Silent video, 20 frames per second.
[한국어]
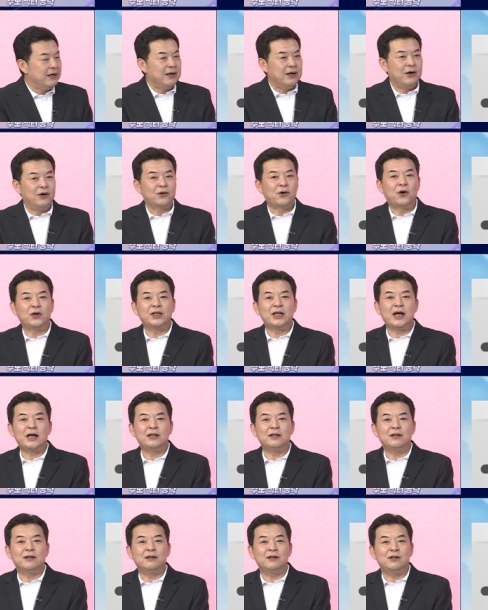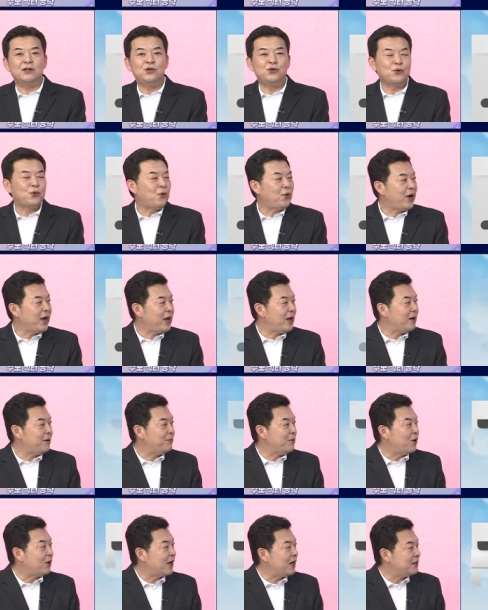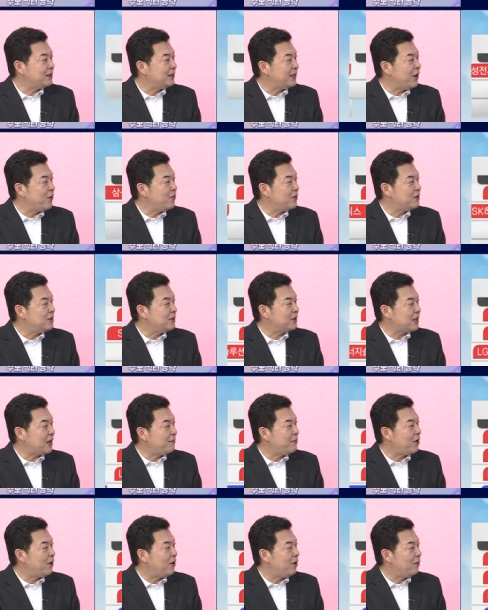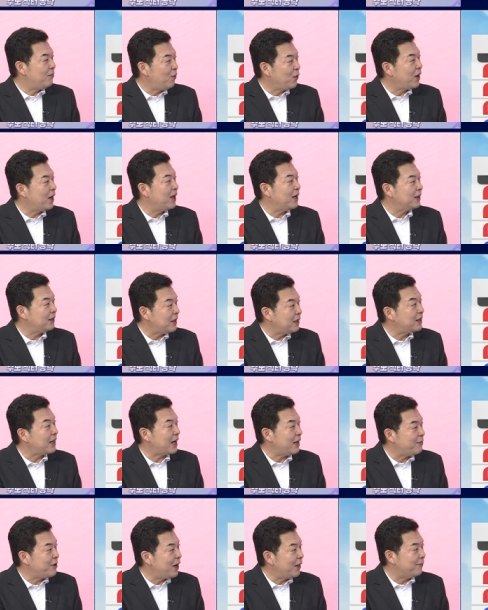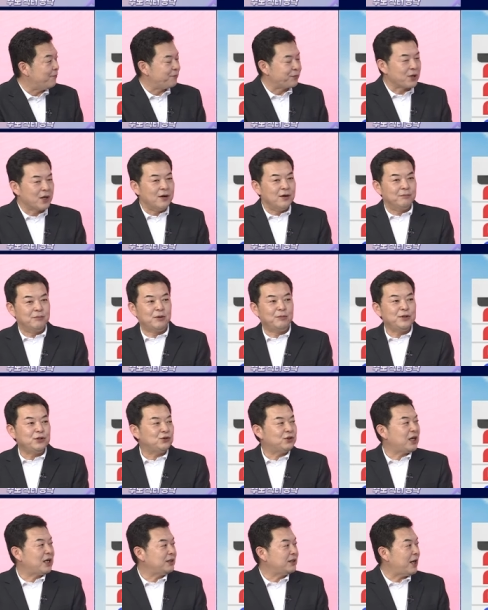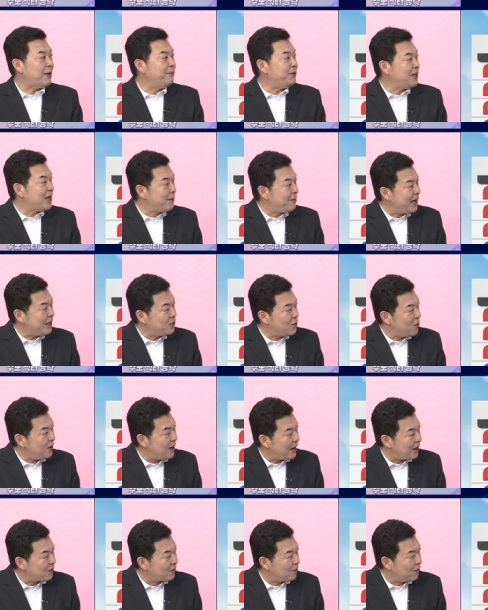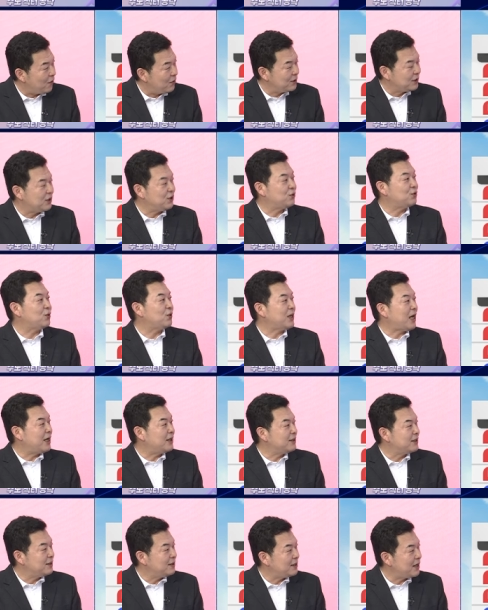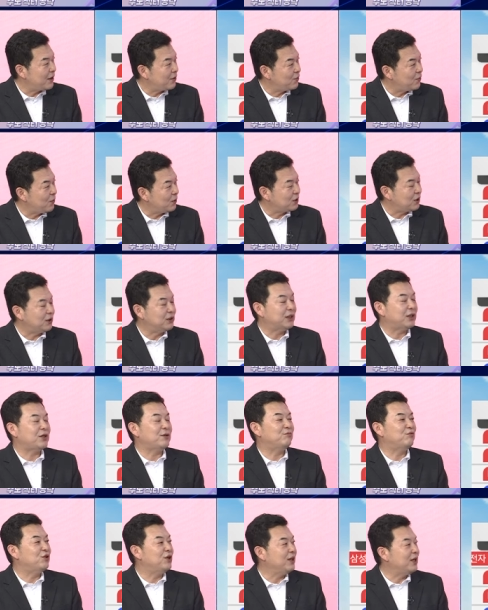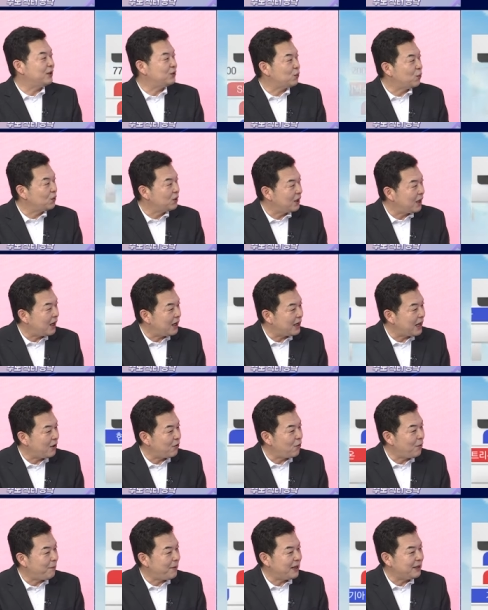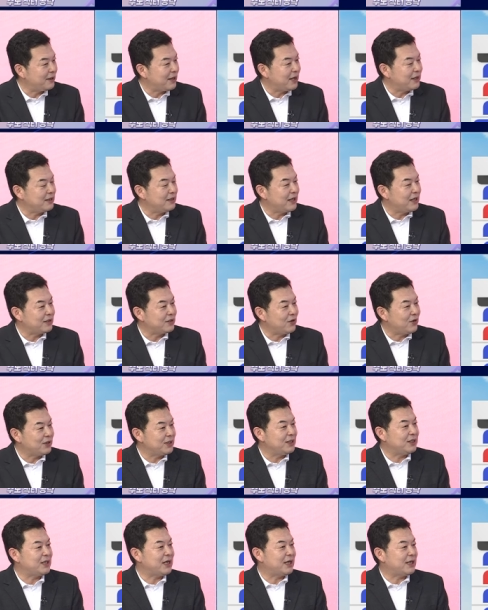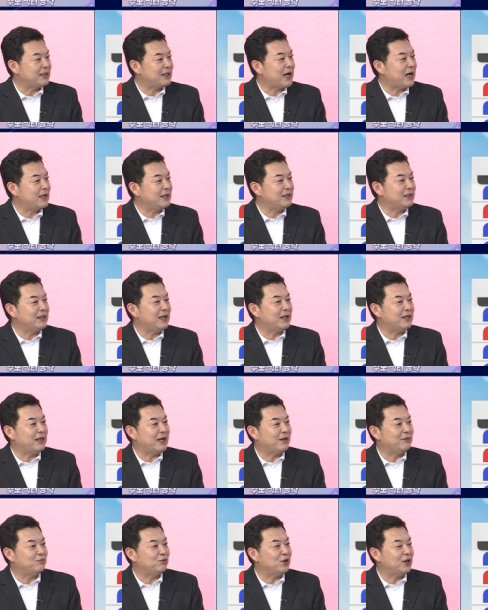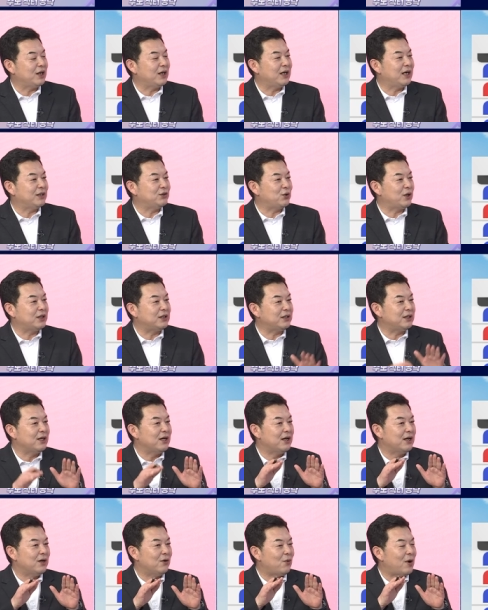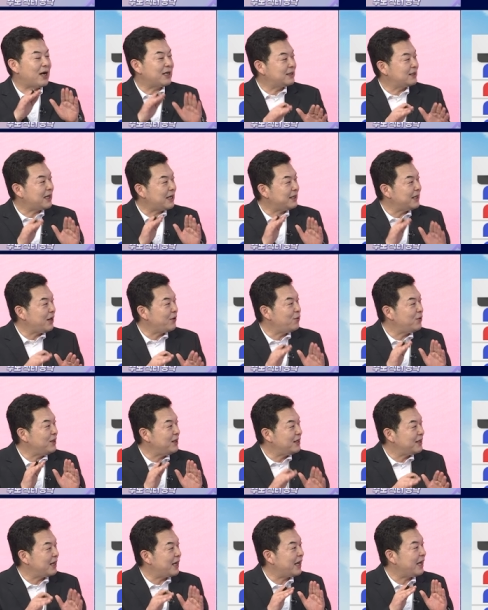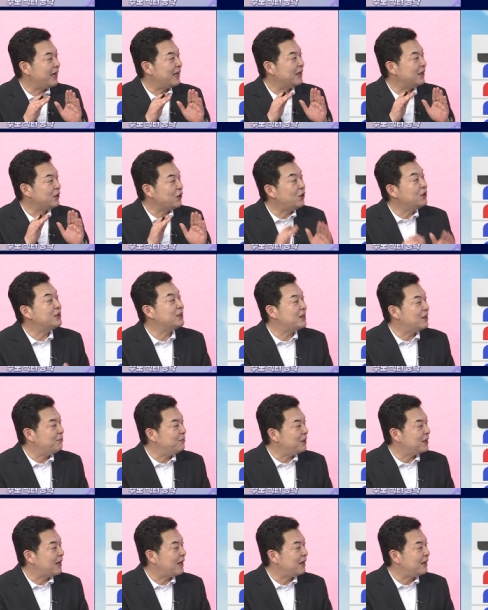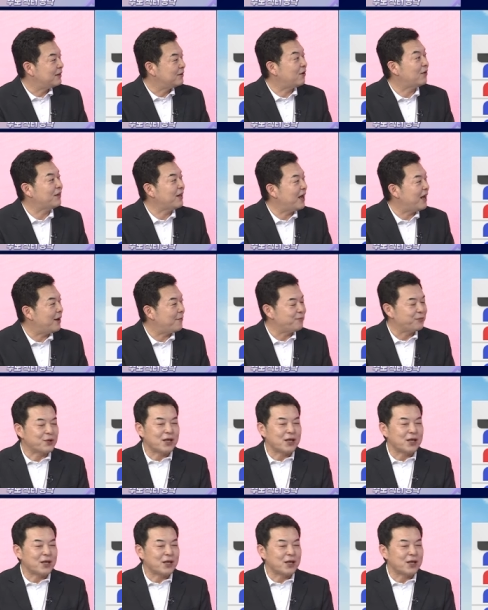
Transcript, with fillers: 어, 거기에 대한 이유로의 몇 가지 내용을 살펴보게 된다면뭐 미국 시장에서 엔비디아 가 많이 올랐고 지수도 상승을 했고 전체적인 분위기가 좋다라고 판단이 돼서 시장의 상승에 대한 분위기가 최근 확산되고 있는 게 현실입니다. 그런데